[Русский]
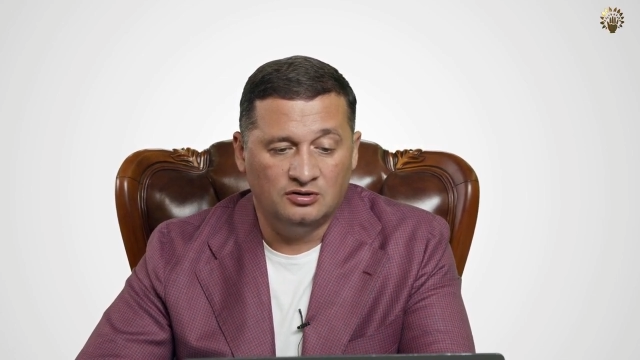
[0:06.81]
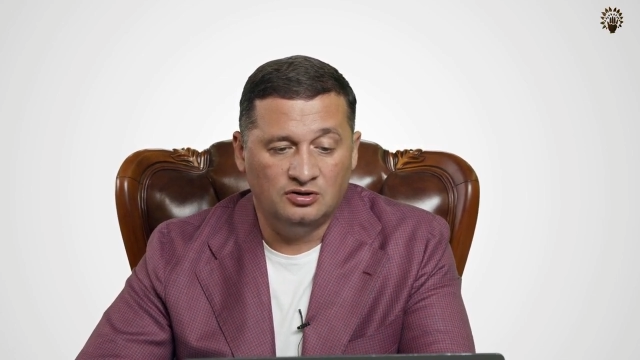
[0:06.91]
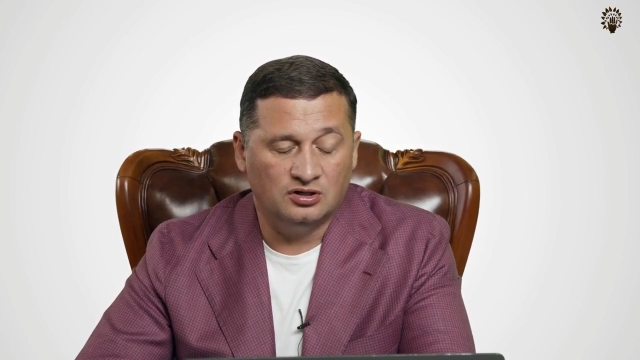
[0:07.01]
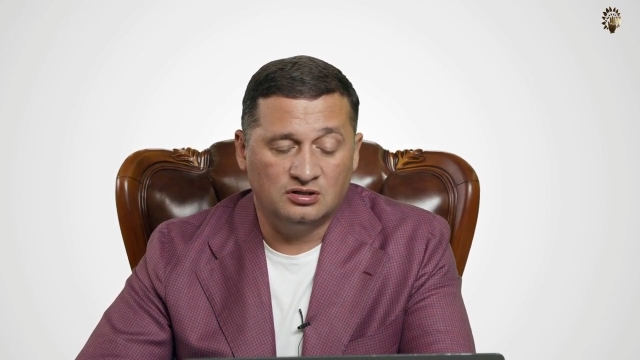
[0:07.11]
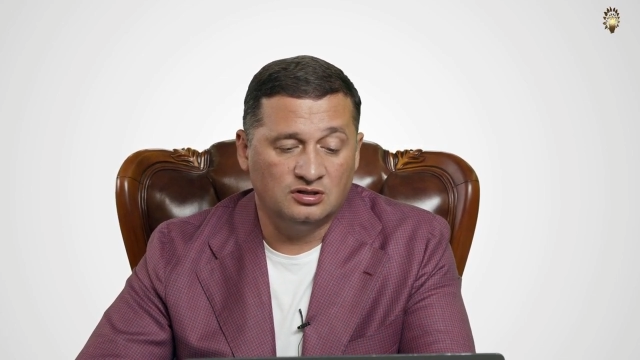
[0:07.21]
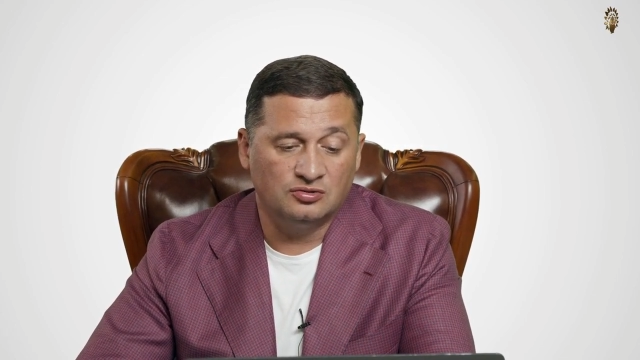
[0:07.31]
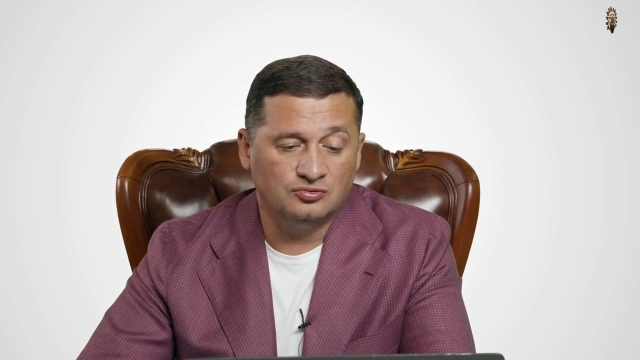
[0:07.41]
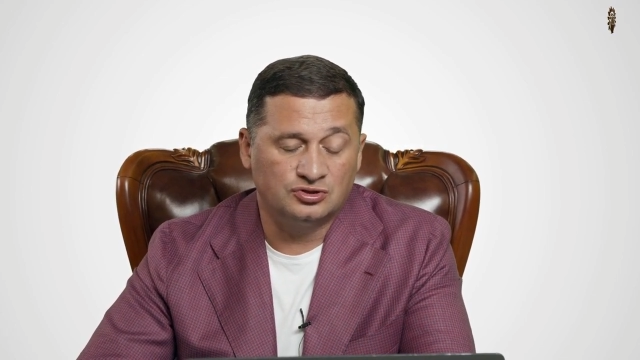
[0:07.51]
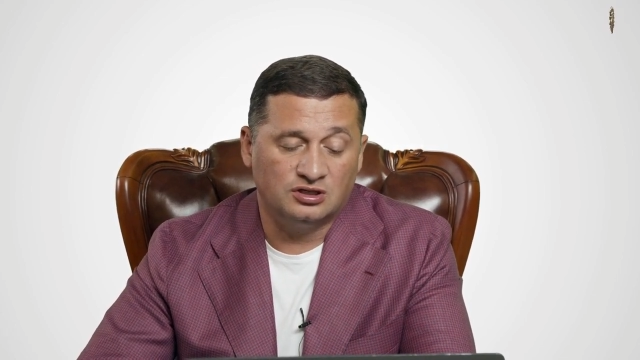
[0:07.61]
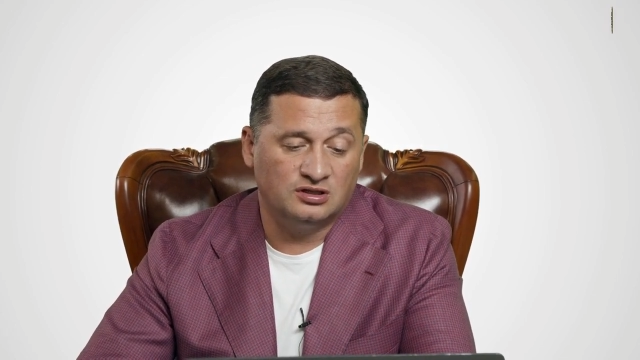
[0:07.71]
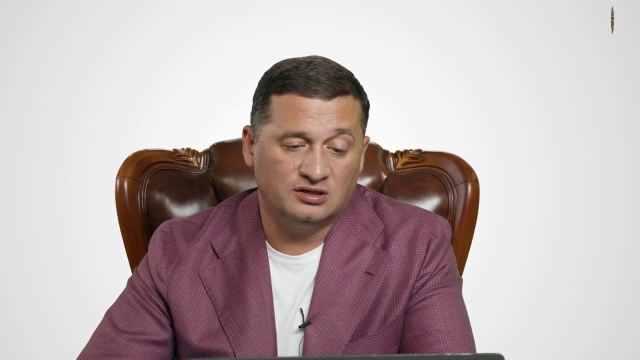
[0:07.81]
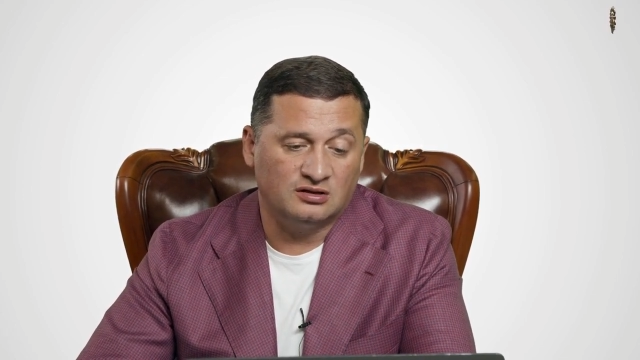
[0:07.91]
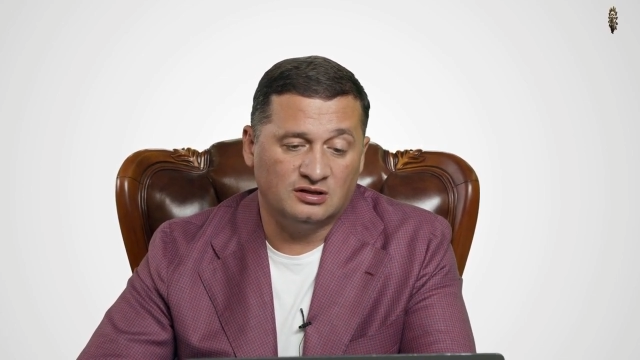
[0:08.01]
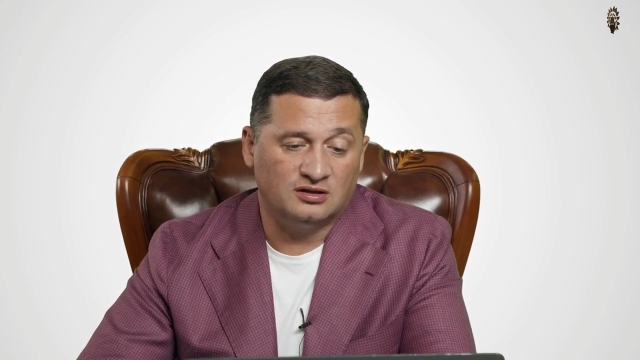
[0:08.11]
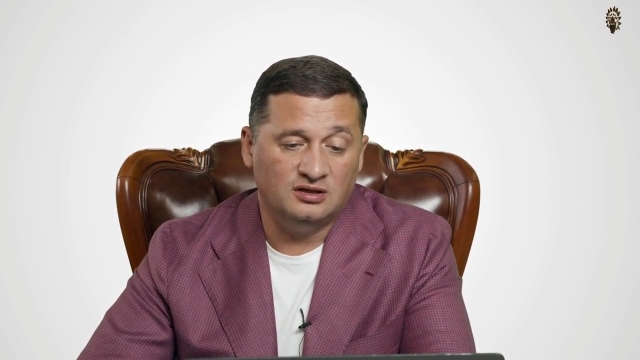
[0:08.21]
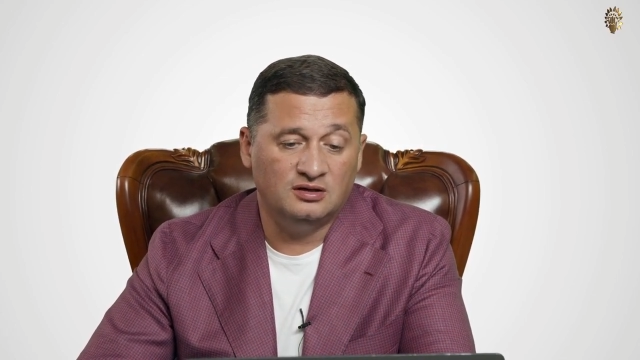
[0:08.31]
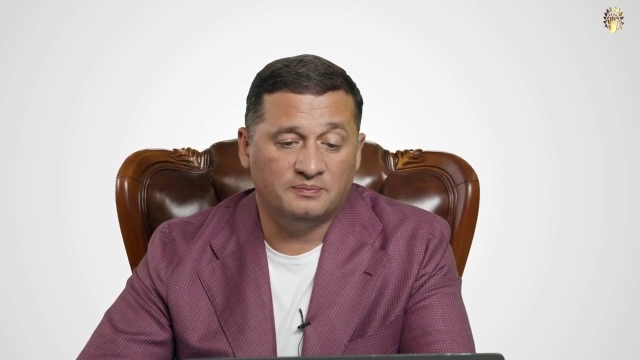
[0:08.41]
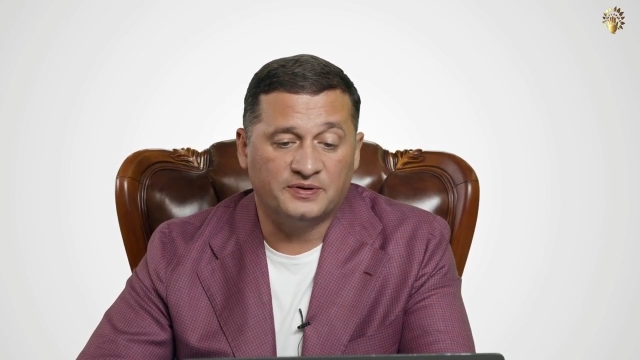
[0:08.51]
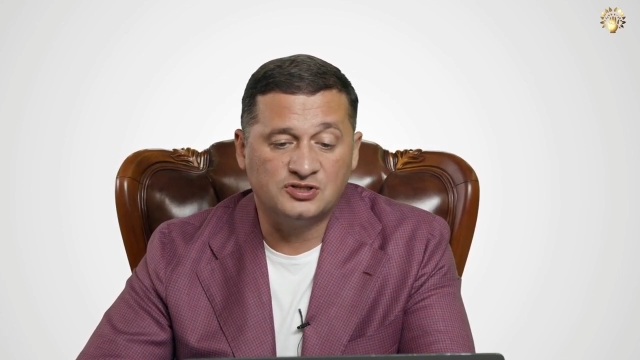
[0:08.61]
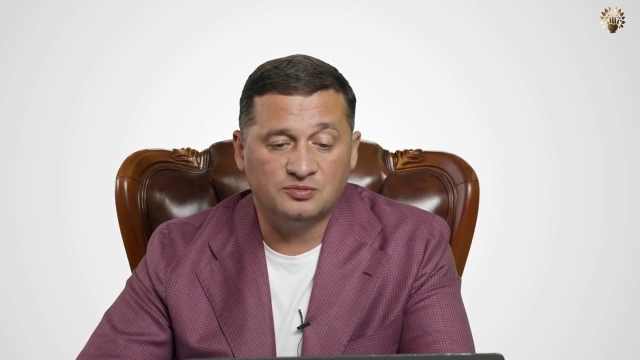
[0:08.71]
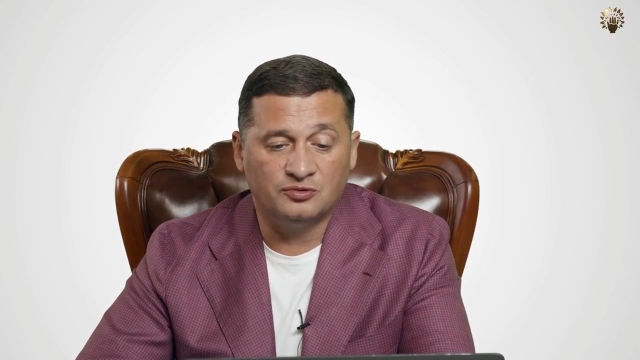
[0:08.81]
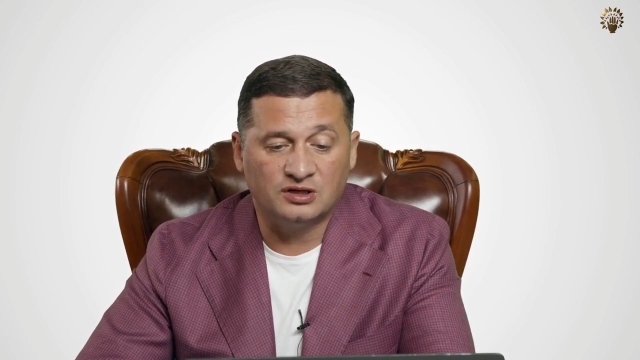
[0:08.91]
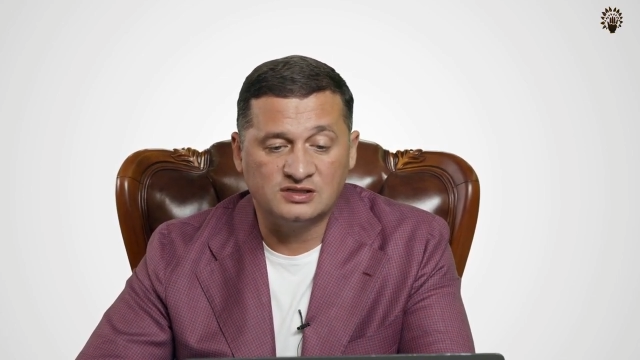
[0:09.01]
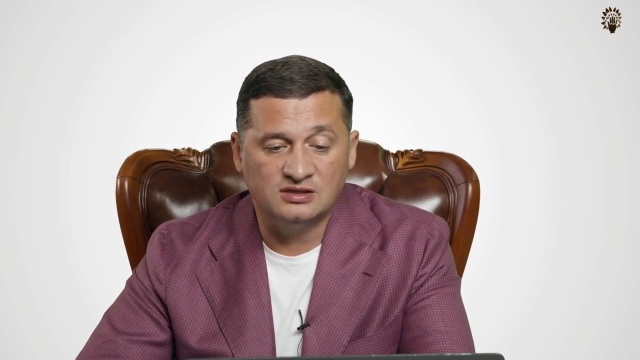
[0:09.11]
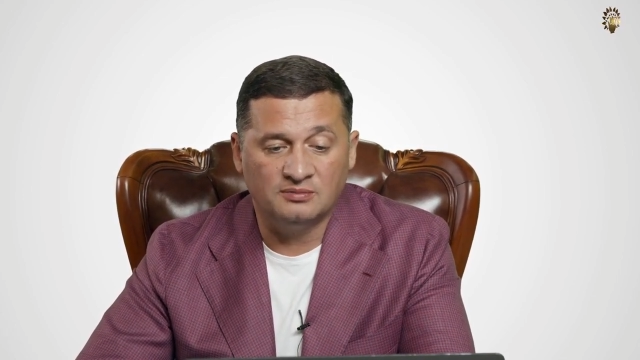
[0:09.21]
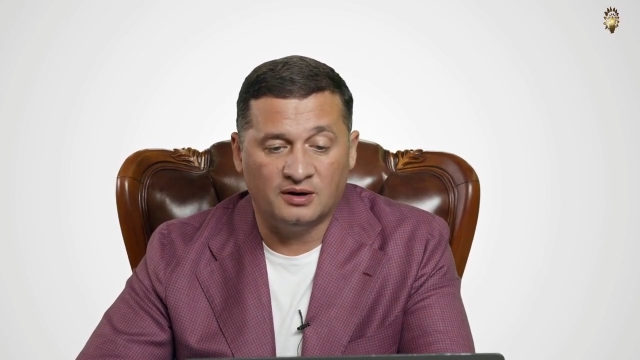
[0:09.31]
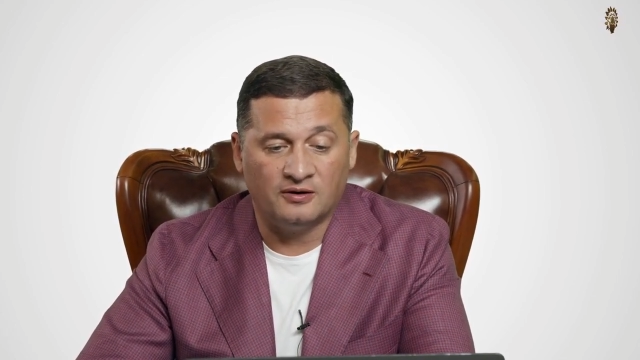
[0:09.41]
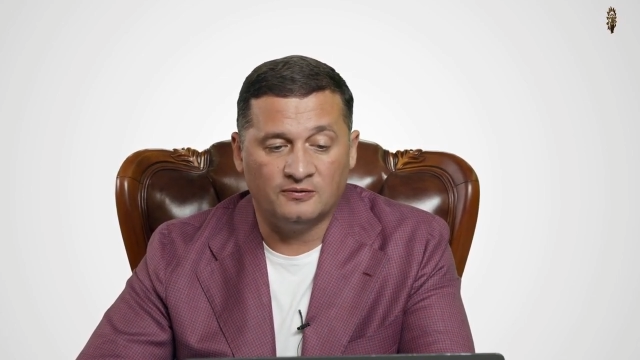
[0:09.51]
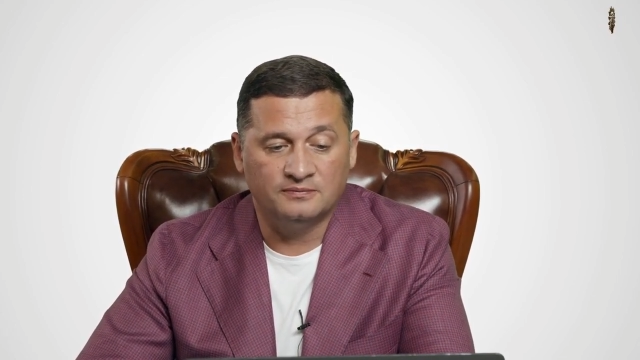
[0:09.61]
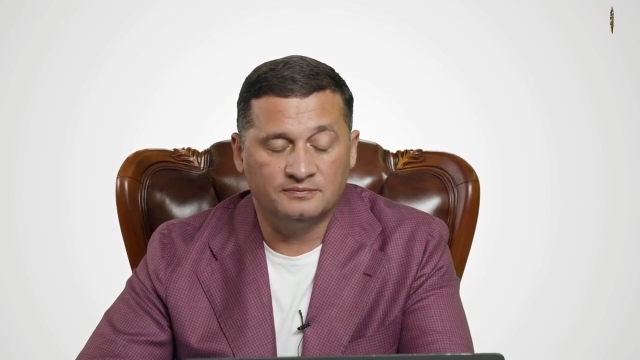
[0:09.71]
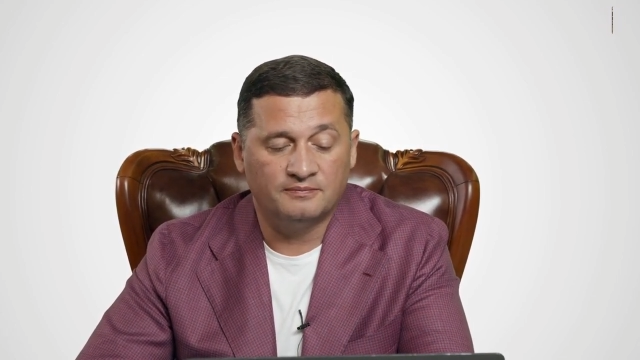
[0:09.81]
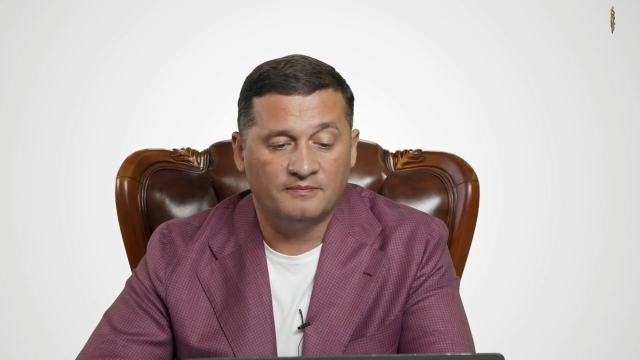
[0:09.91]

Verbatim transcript: Нет, не нужно делать. И почему я снимаю?